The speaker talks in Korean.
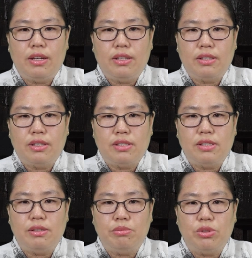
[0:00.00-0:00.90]

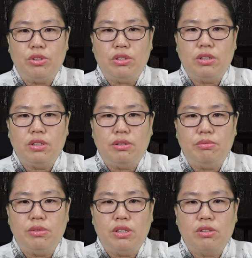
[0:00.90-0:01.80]
해당되시는 분들은
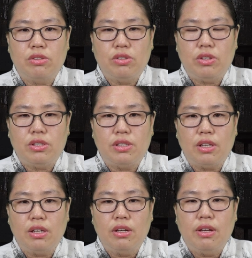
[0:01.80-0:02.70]
음력
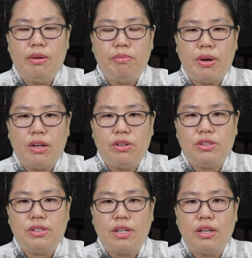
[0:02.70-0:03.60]
7월생,
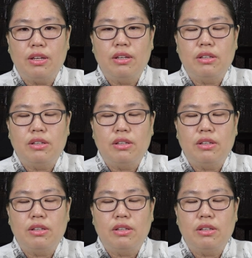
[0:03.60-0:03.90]
8월생,